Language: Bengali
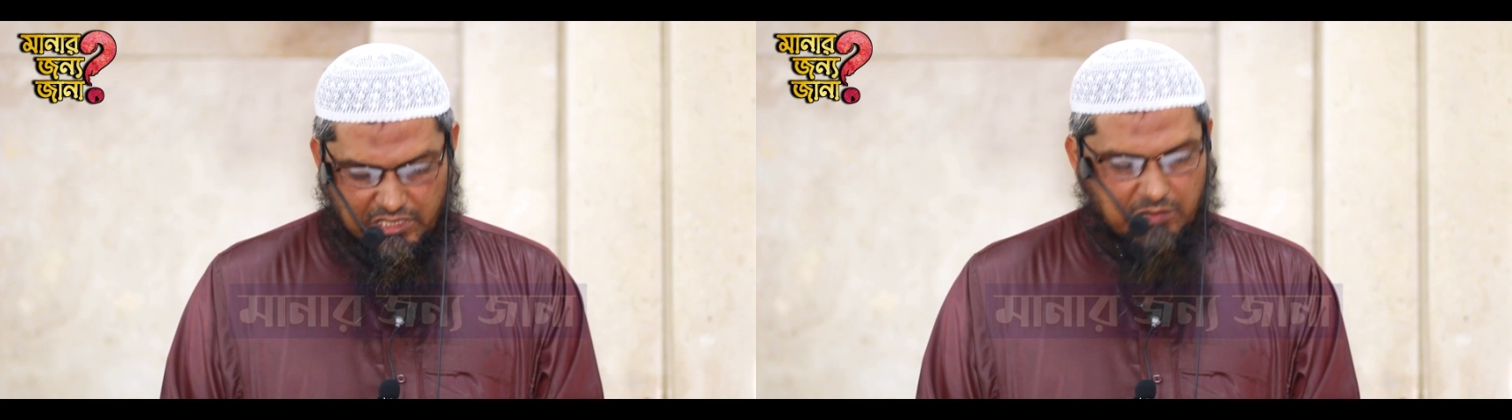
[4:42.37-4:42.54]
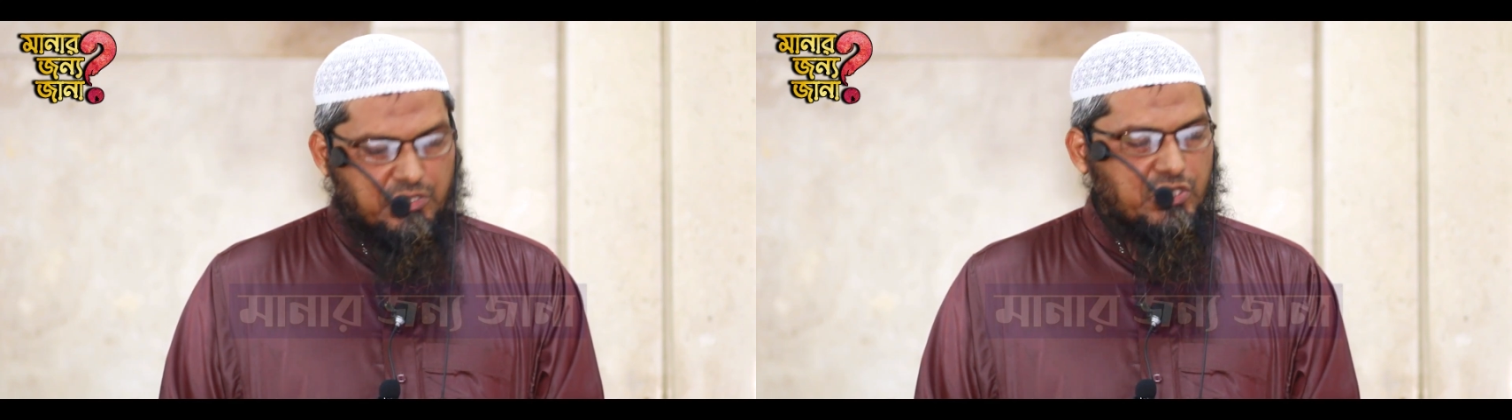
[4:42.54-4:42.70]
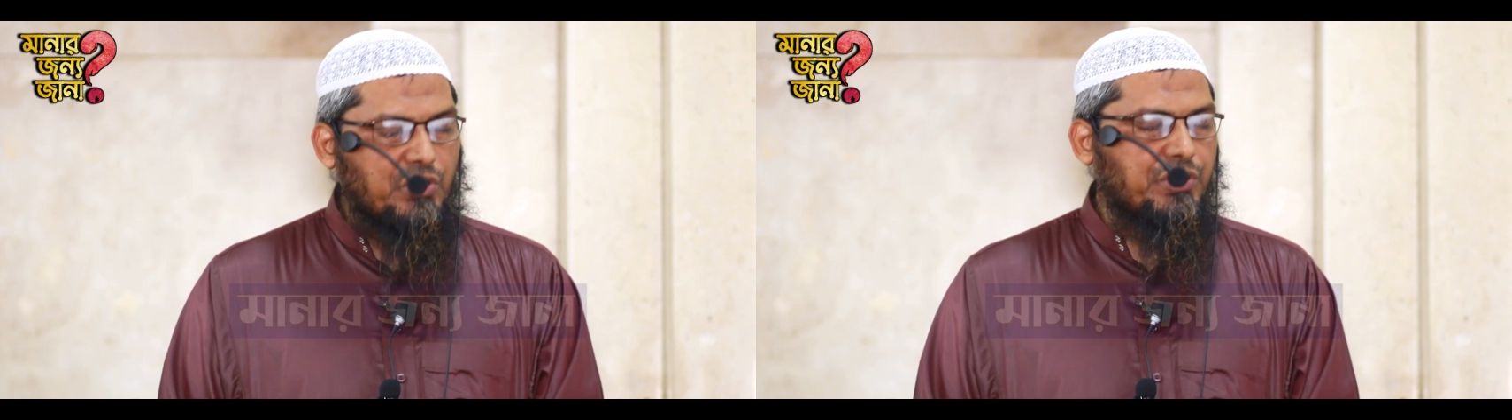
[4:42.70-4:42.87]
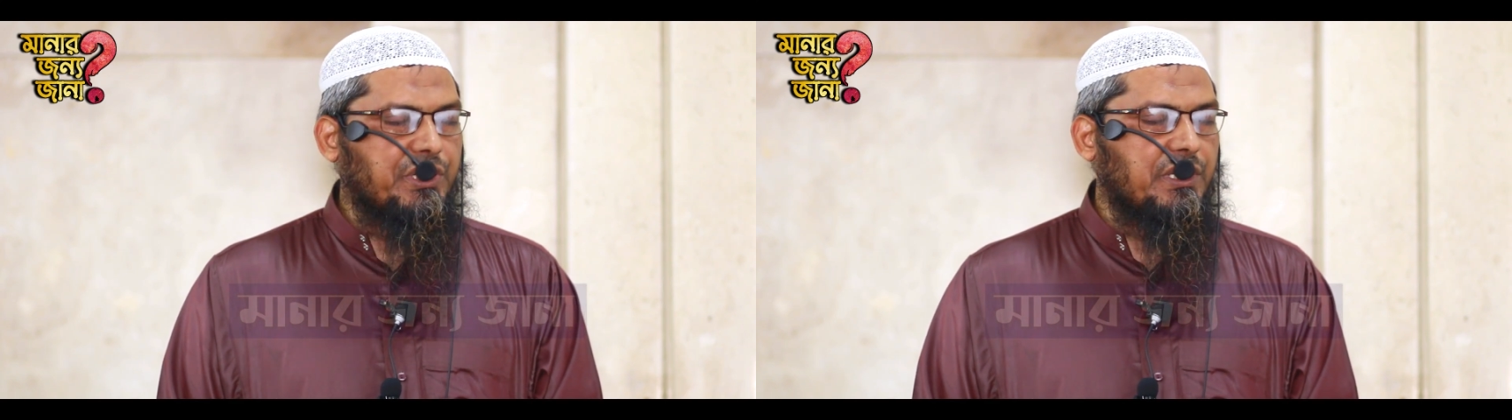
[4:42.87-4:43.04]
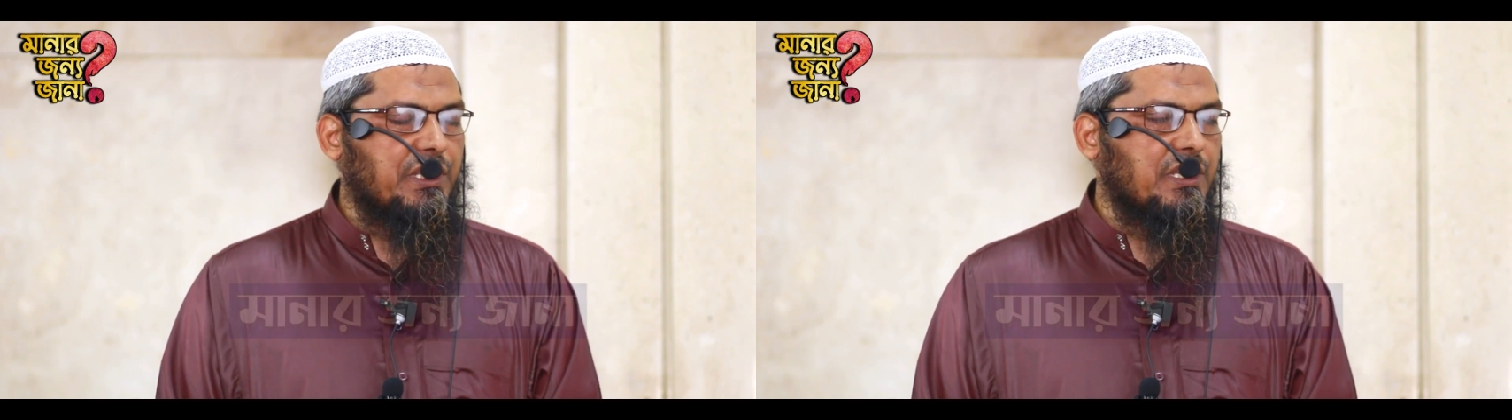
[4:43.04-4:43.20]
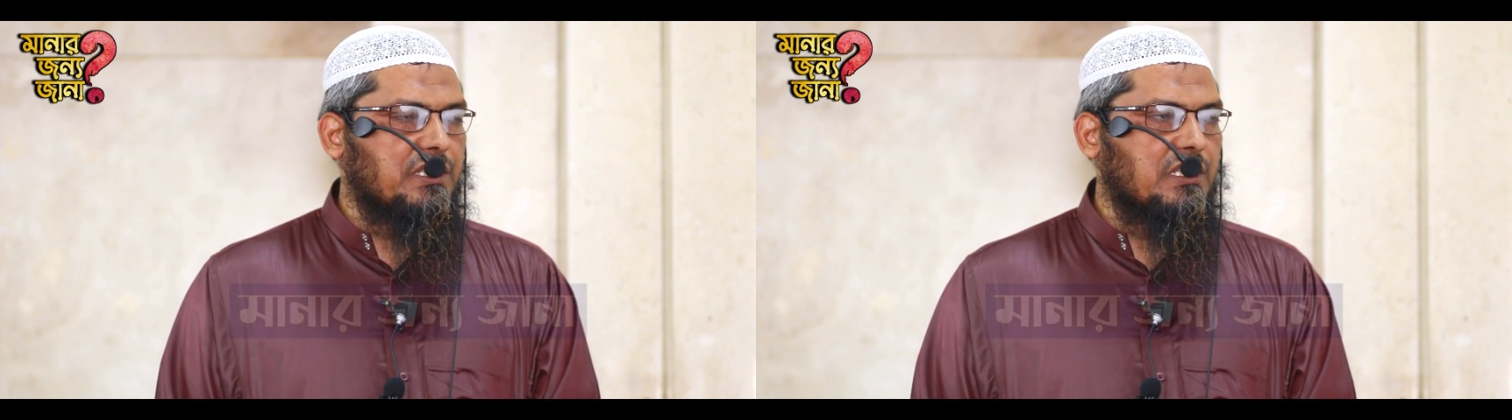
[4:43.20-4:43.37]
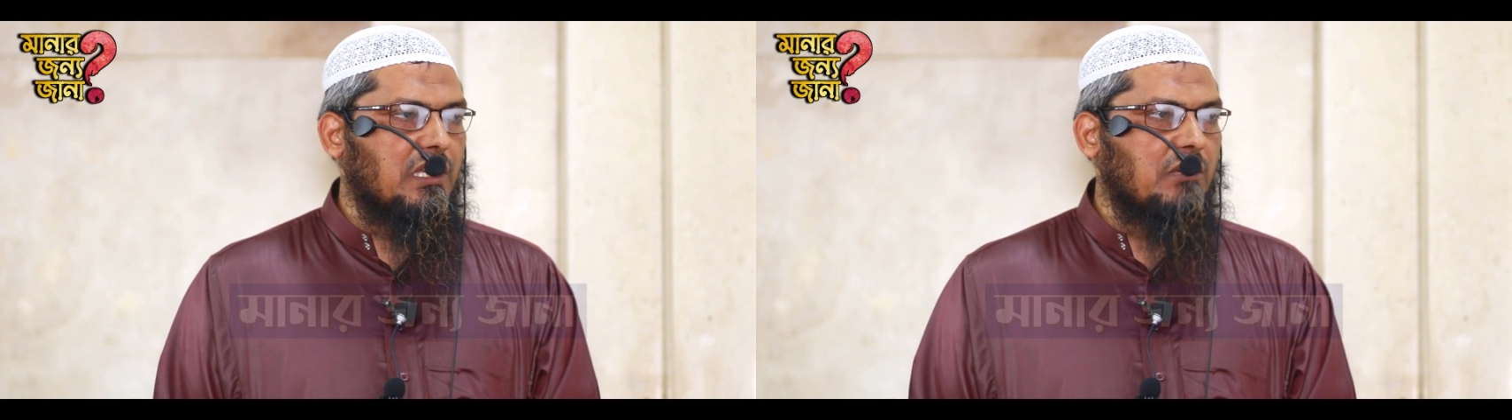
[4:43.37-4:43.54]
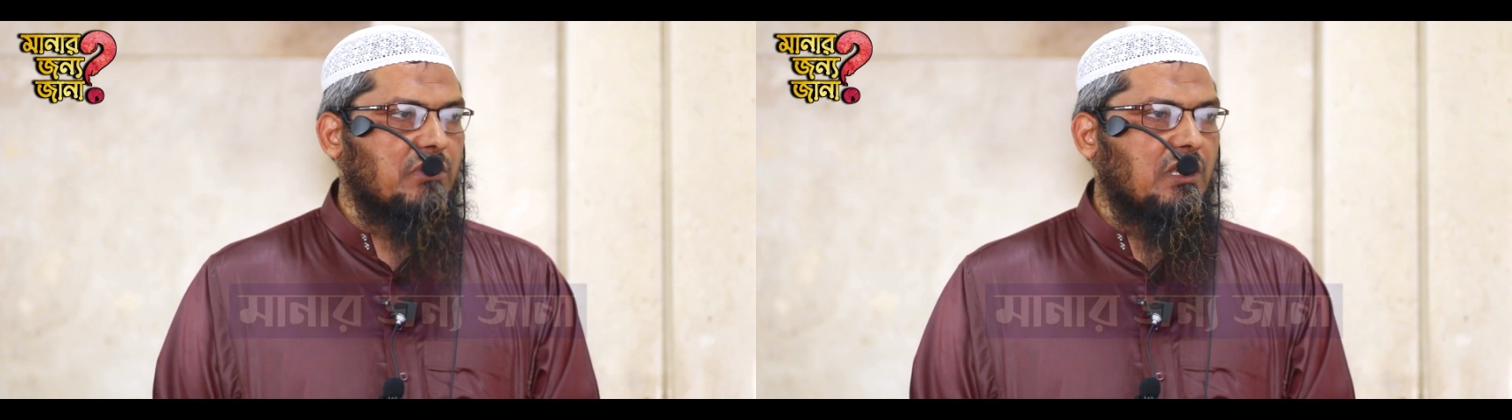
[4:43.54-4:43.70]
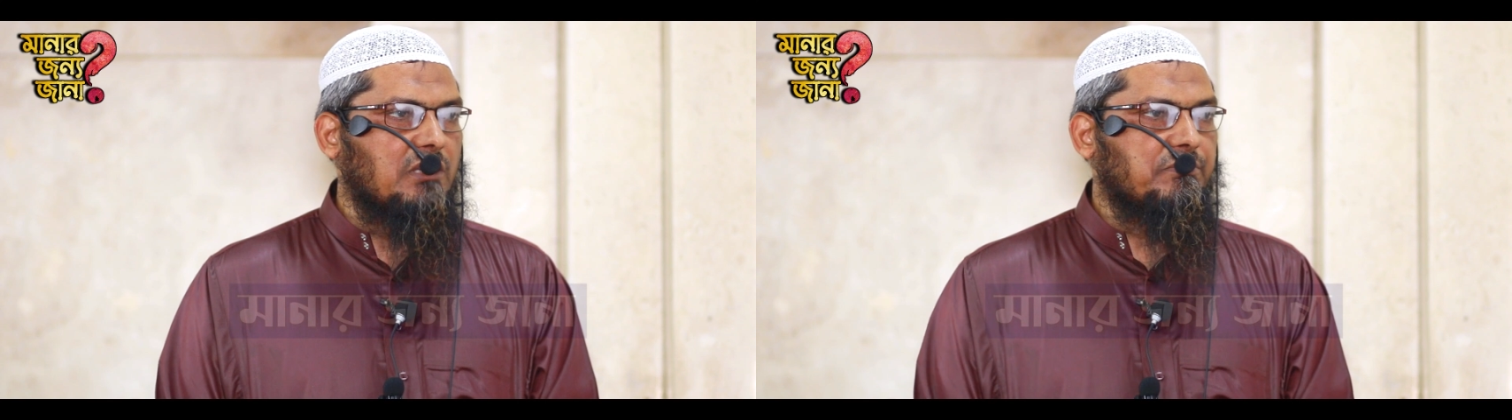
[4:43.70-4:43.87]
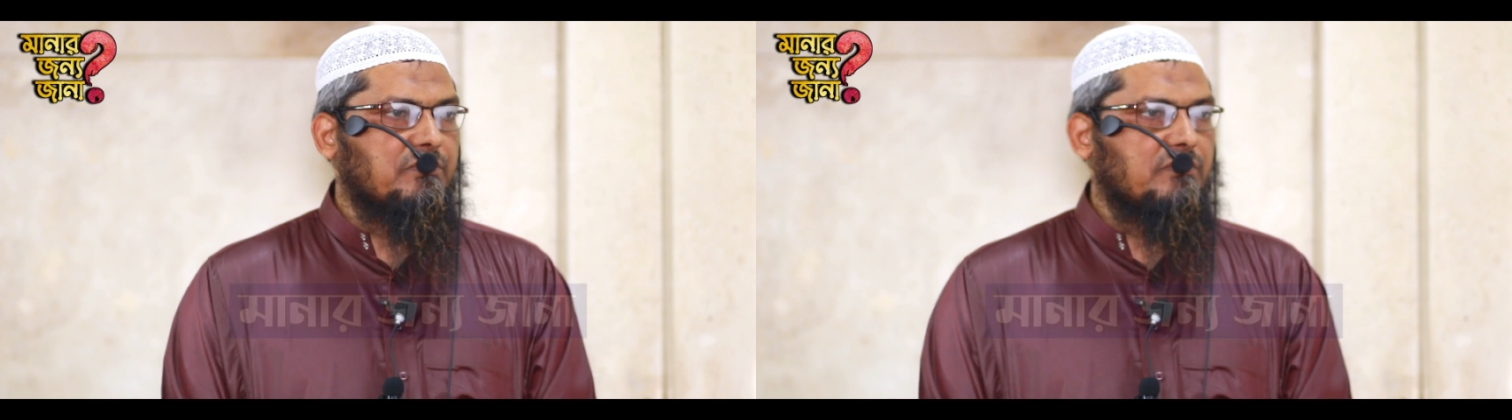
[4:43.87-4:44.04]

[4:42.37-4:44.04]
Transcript: সেই বিষয়টি নিয়ে আজকে আমরা